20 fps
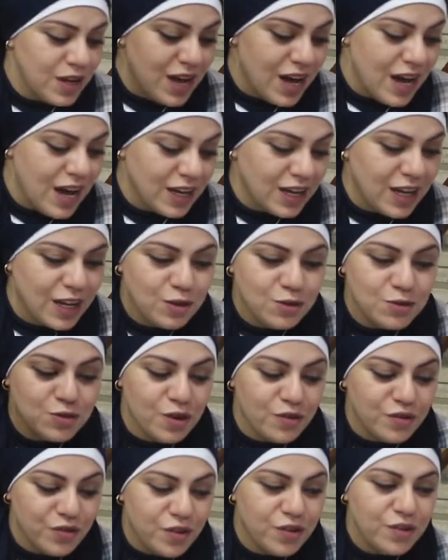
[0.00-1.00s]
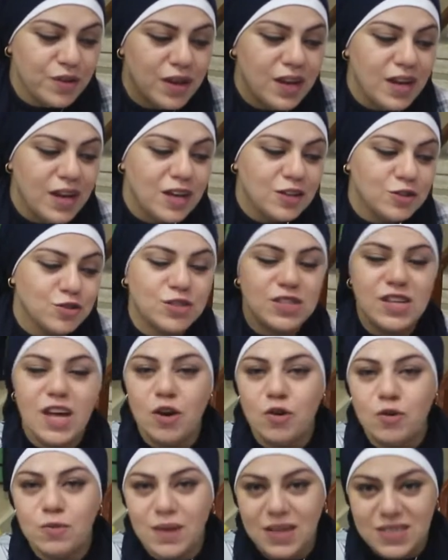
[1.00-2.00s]
à quelques enfants. Je
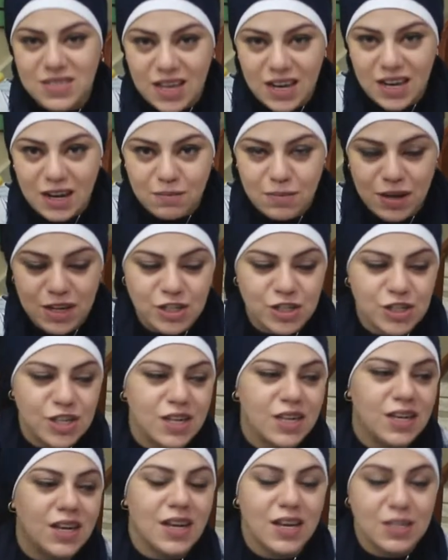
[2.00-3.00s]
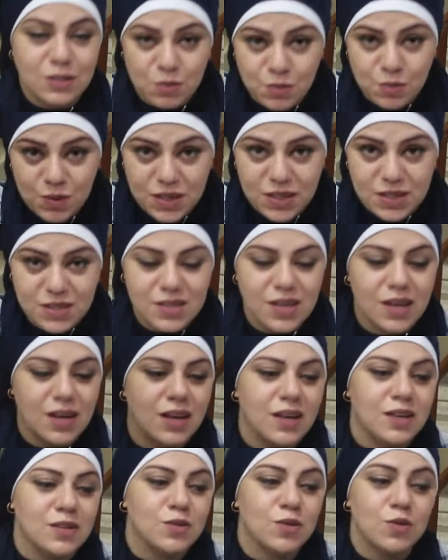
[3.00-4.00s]
tiens à remercier la Belgique, la Suisse
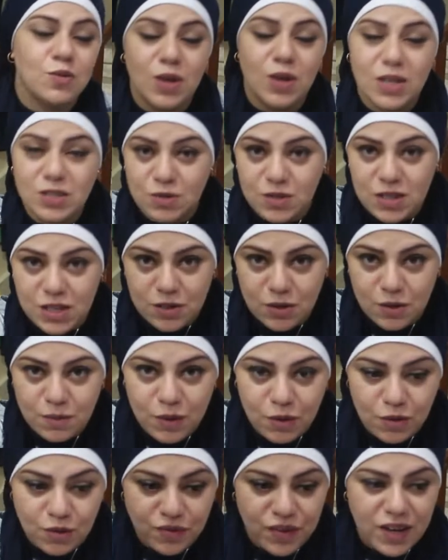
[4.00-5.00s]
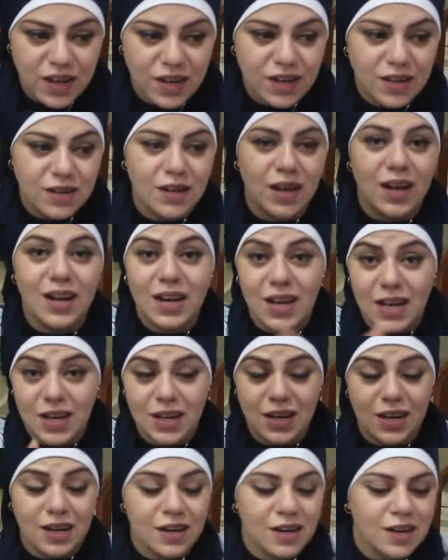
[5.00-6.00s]
et surtout l'association méruvienne,
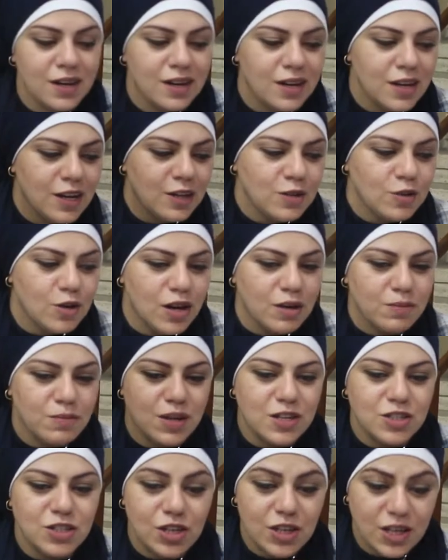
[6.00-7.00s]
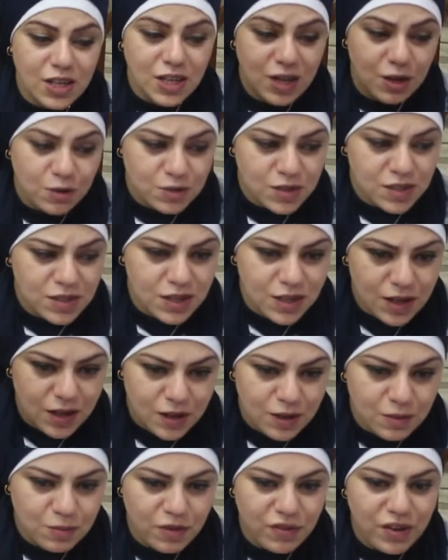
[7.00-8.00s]
Leïla de la Belgique. Il y a aussi
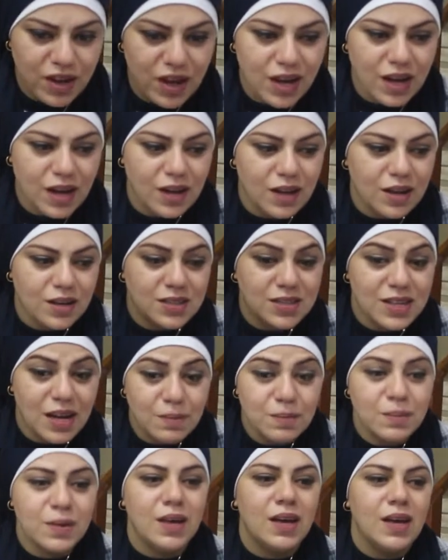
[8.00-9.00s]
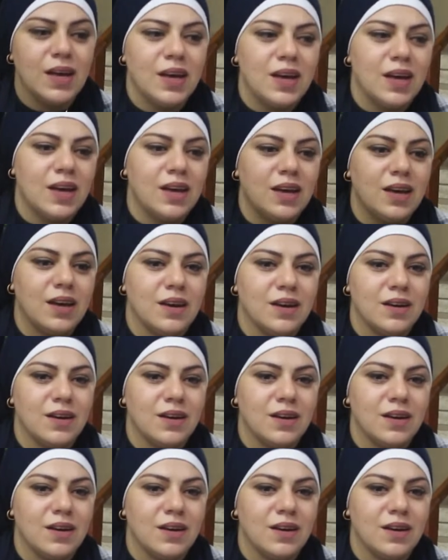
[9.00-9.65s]
euh, mon frère Sam et,